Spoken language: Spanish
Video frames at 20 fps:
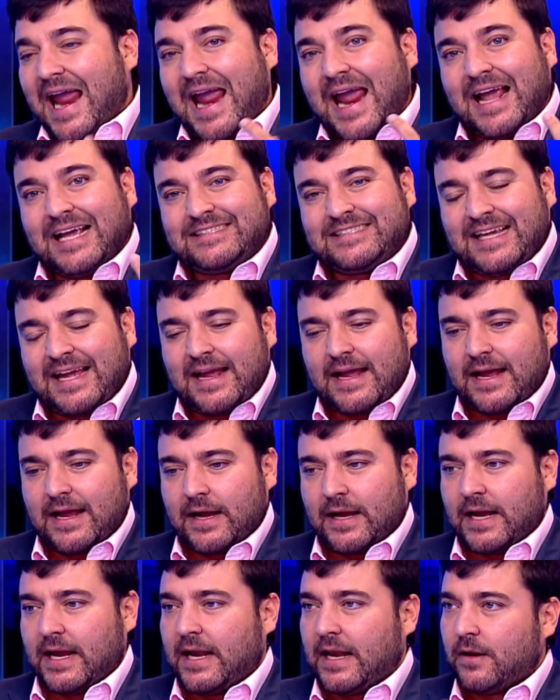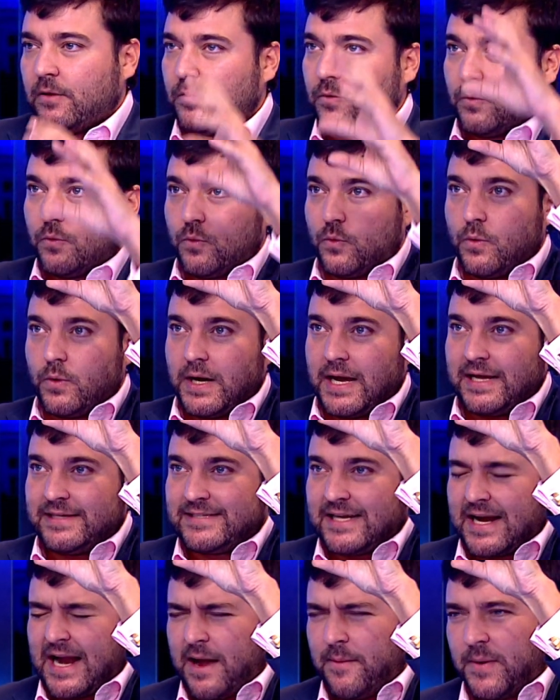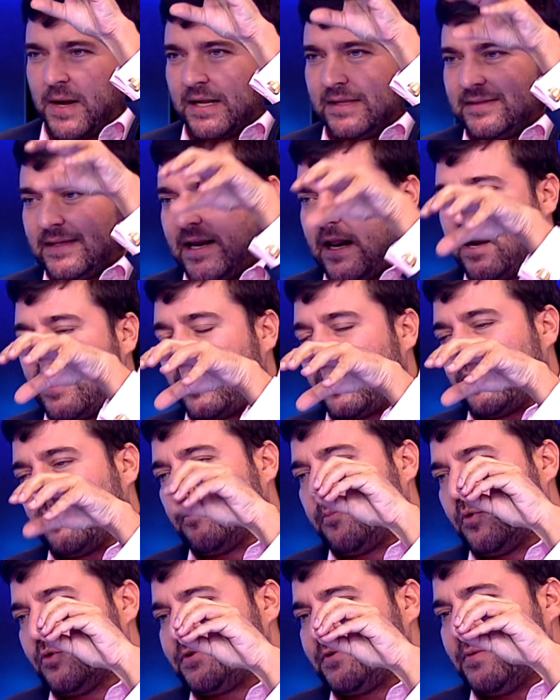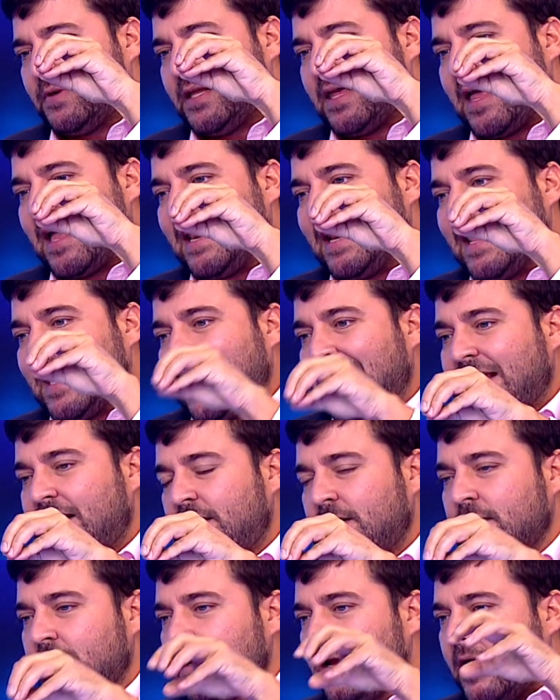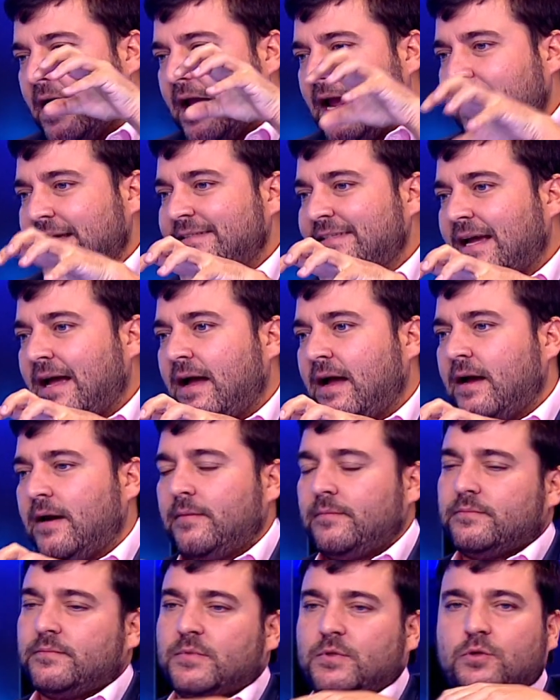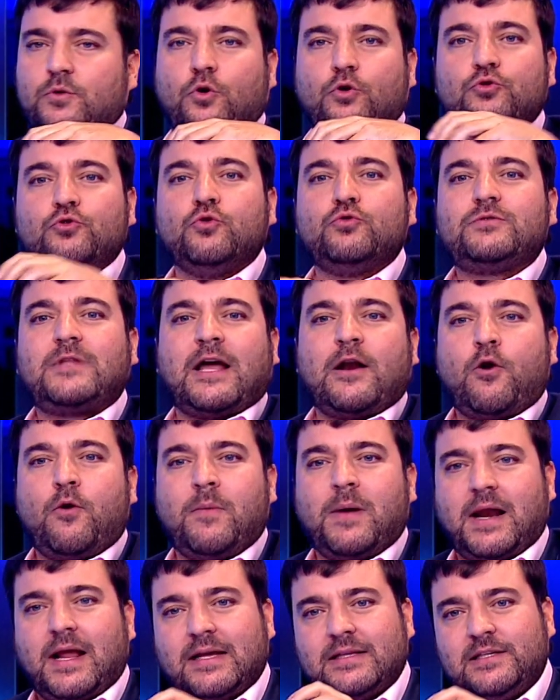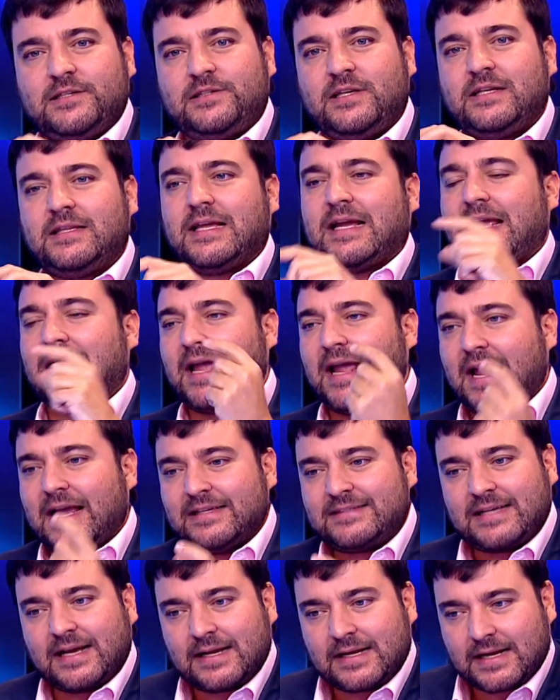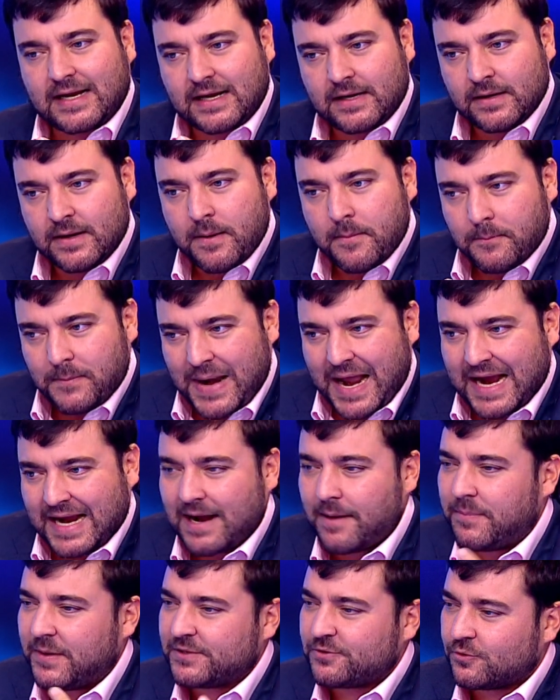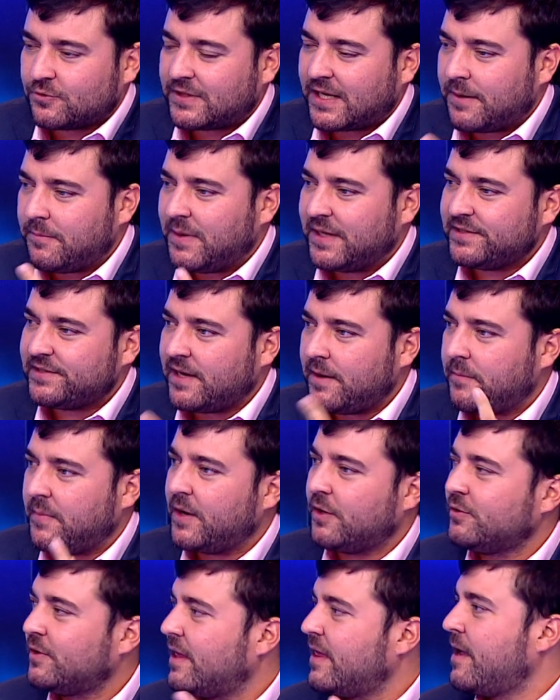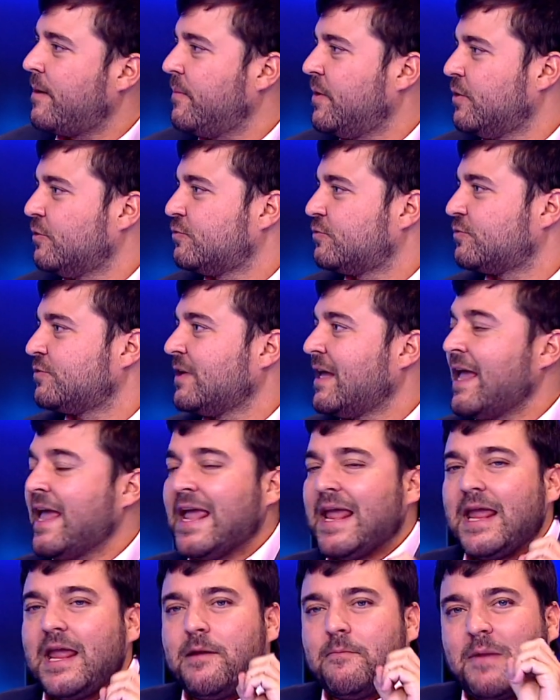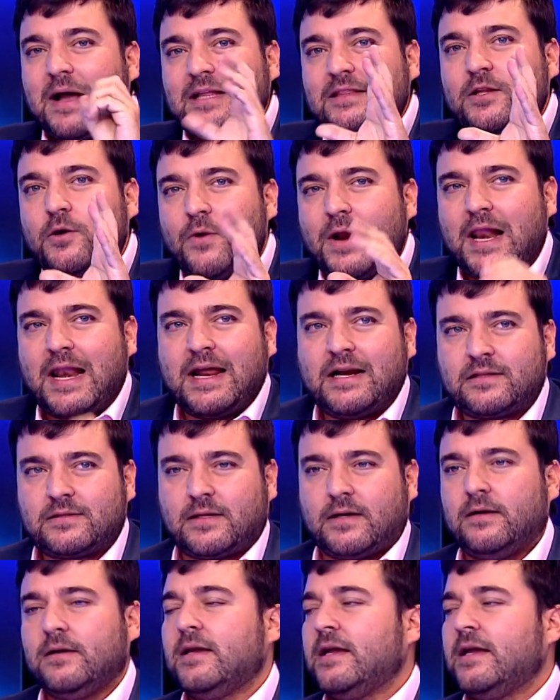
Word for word: Ese, el, esa cámara tiene la posibilidad de leer esa conducta anómala, es decir, de que esa placa, pasó tres veces en menos de 10 minutos y manda una alerta.